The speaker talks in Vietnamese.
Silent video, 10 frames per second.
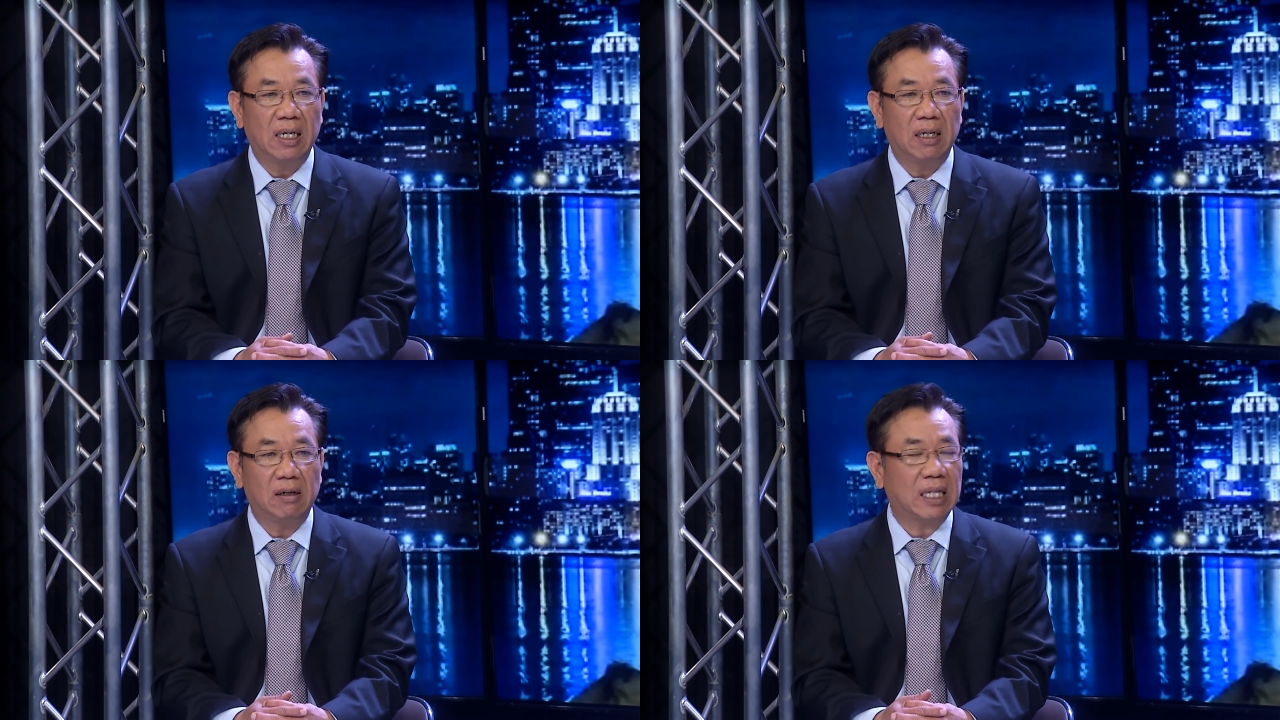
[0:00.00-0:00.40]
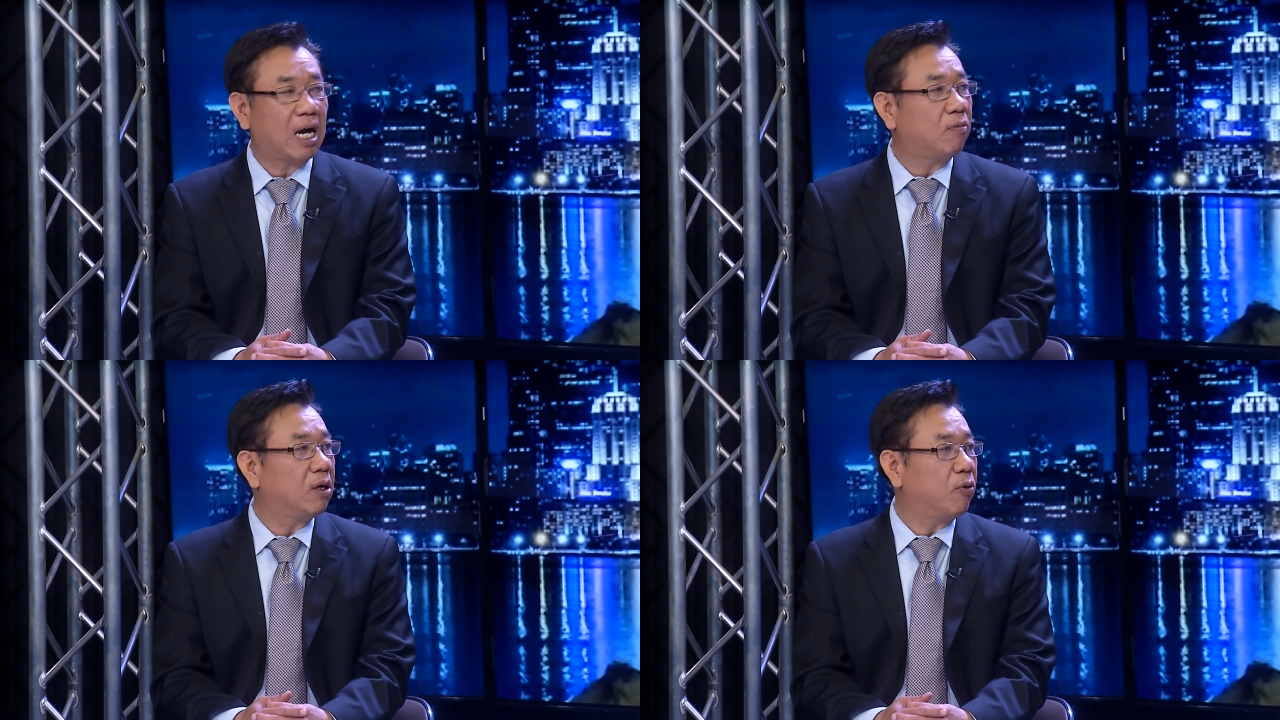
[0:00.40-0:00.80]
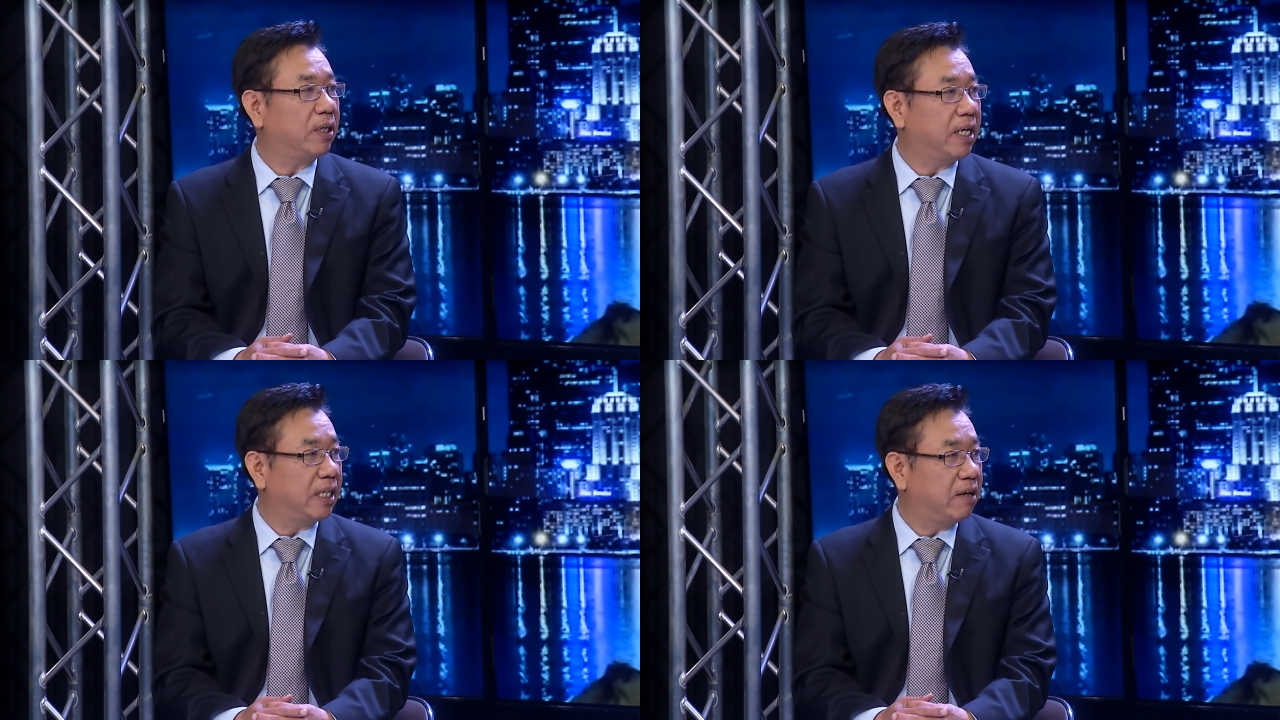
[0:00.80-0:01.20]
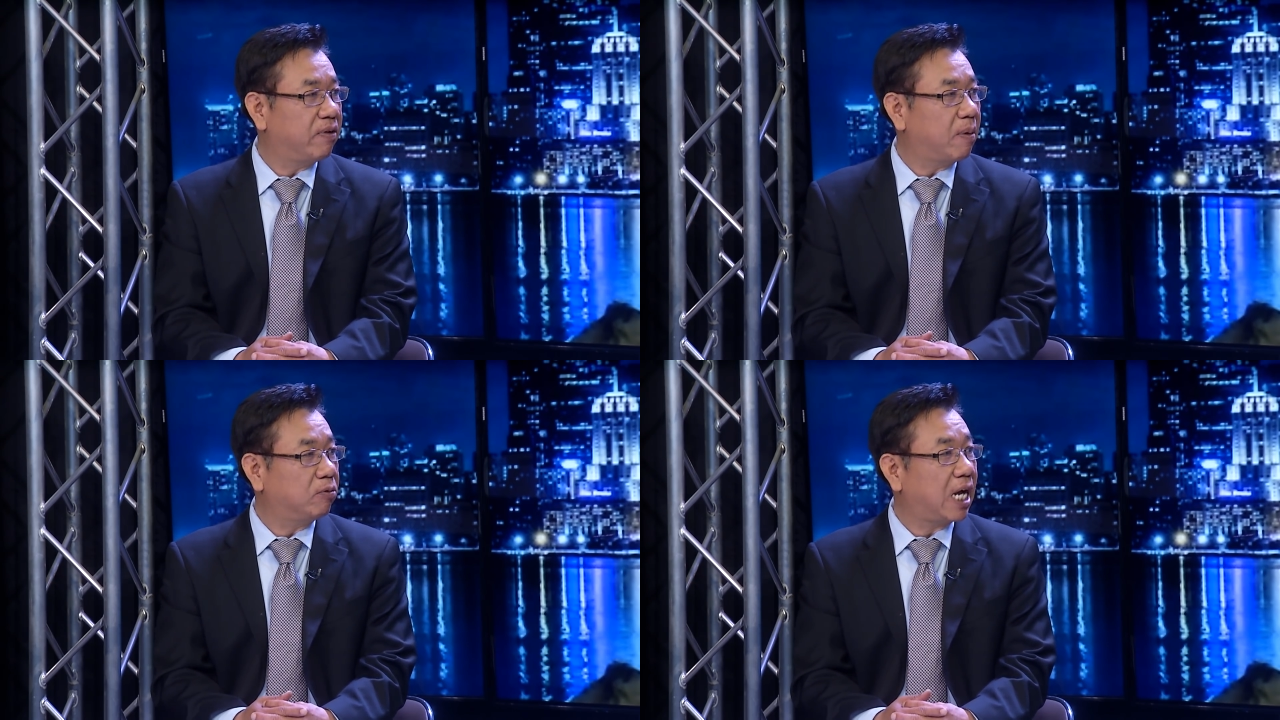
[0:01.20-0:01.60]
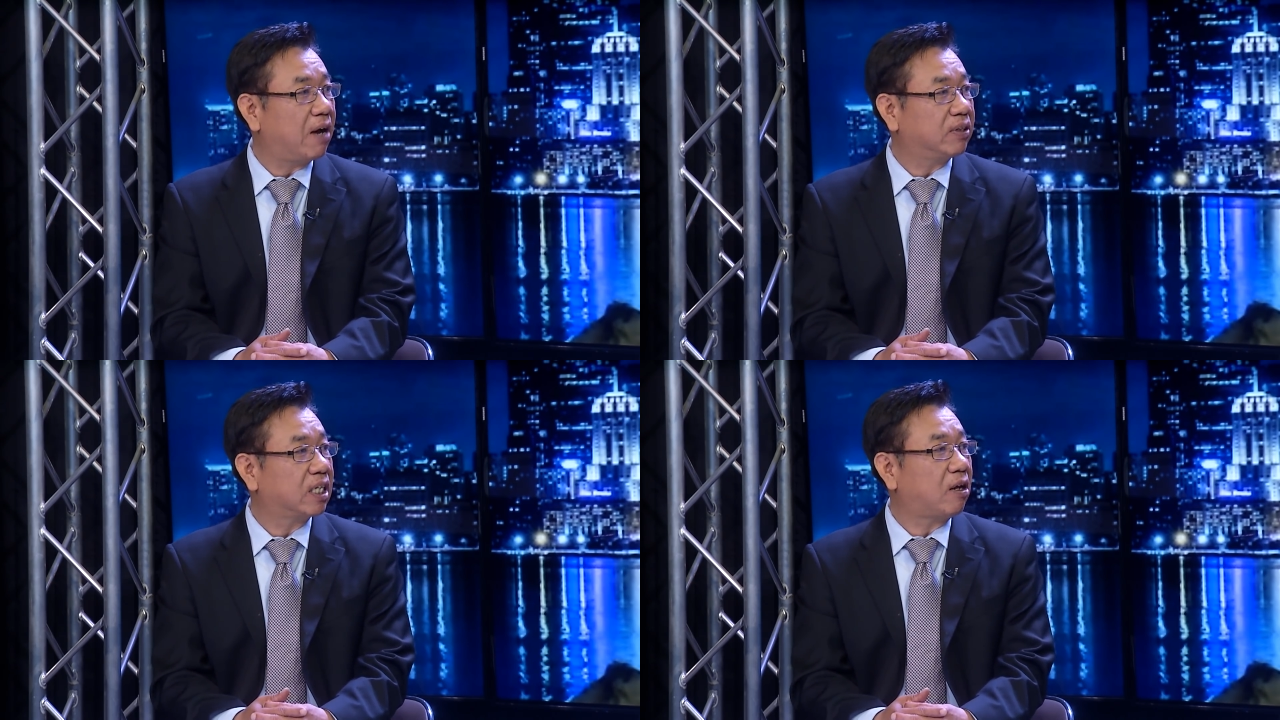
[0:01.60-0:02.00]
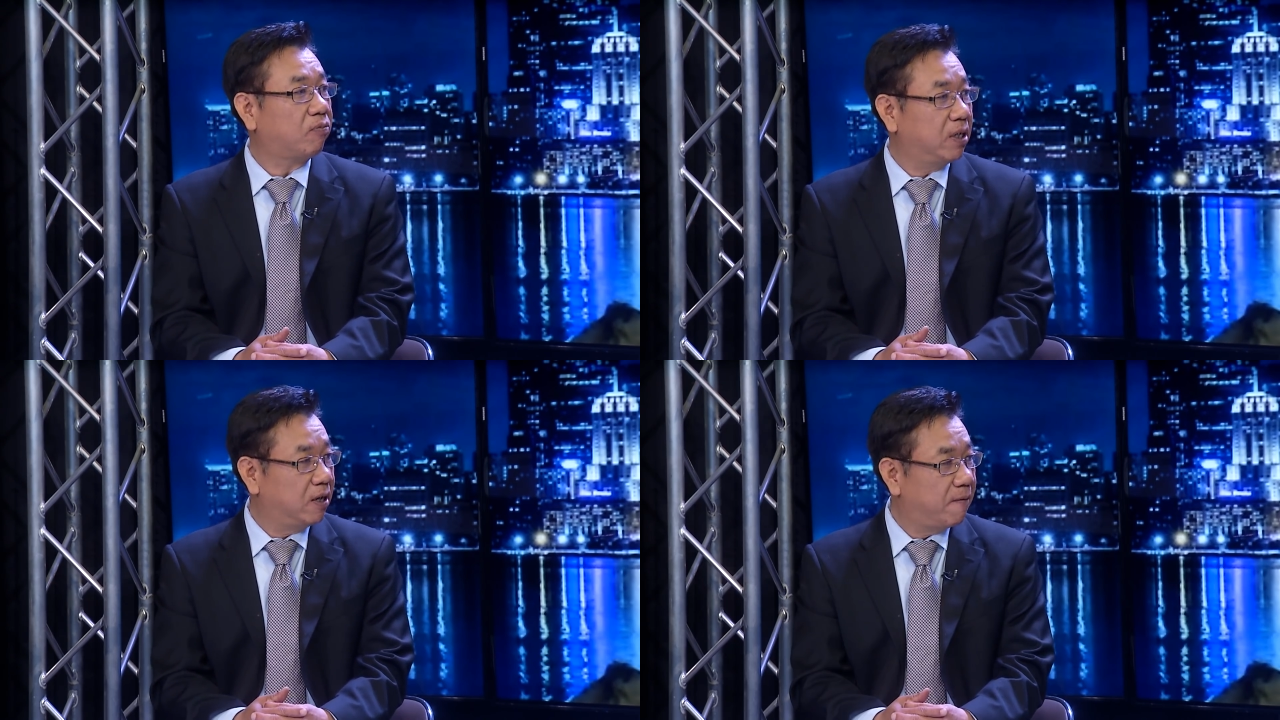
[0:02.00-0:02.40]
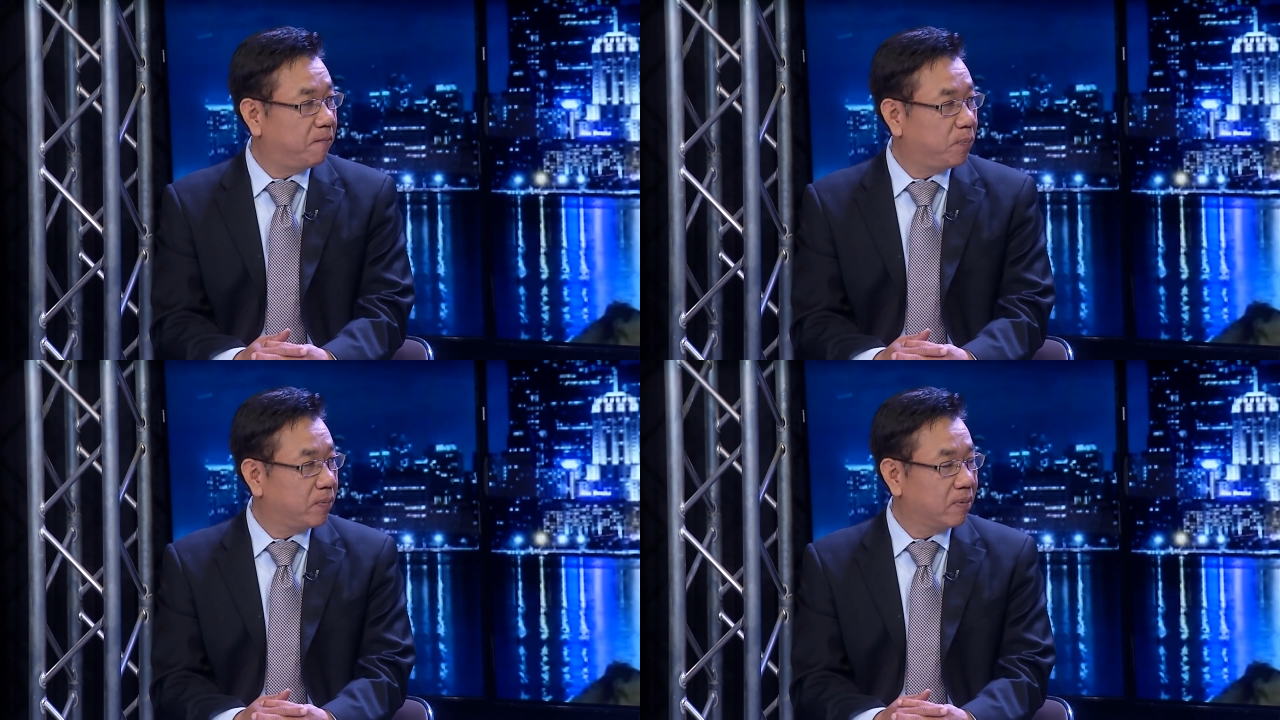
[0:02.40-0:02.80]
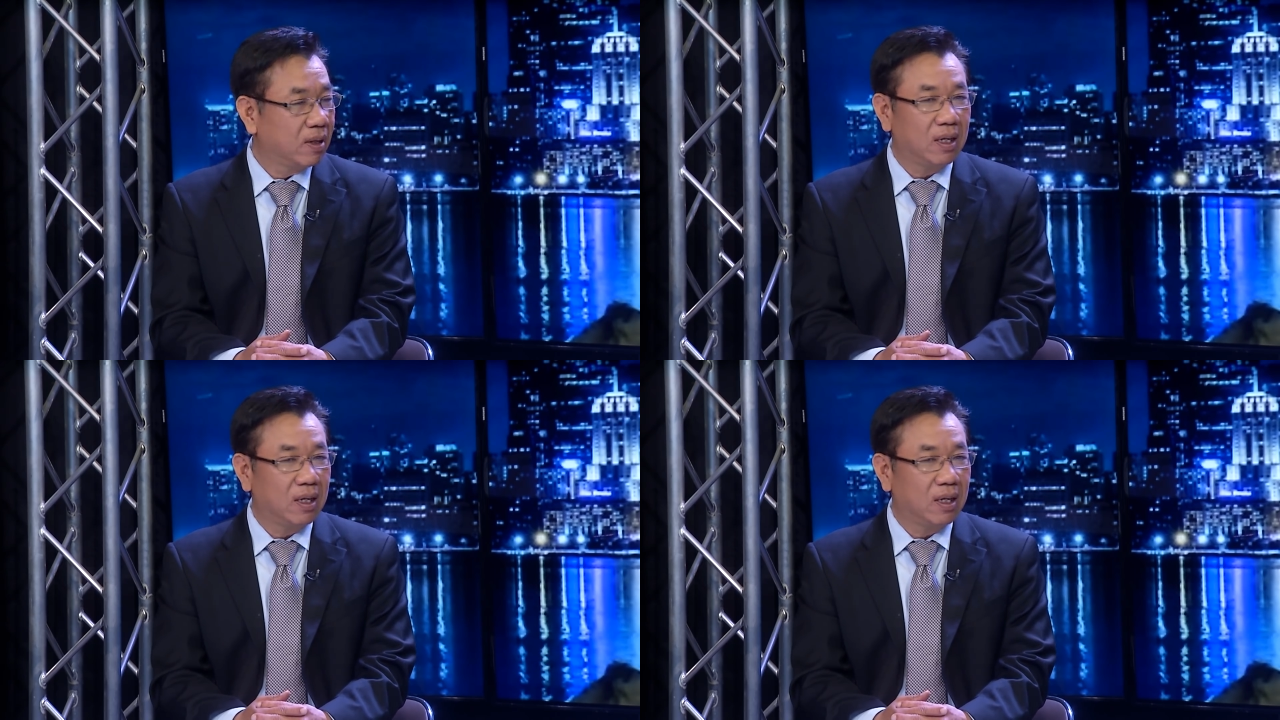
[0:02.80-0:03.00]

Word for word: người ta không được quyền kỳ thị về màu da và sắc tộc nữa à.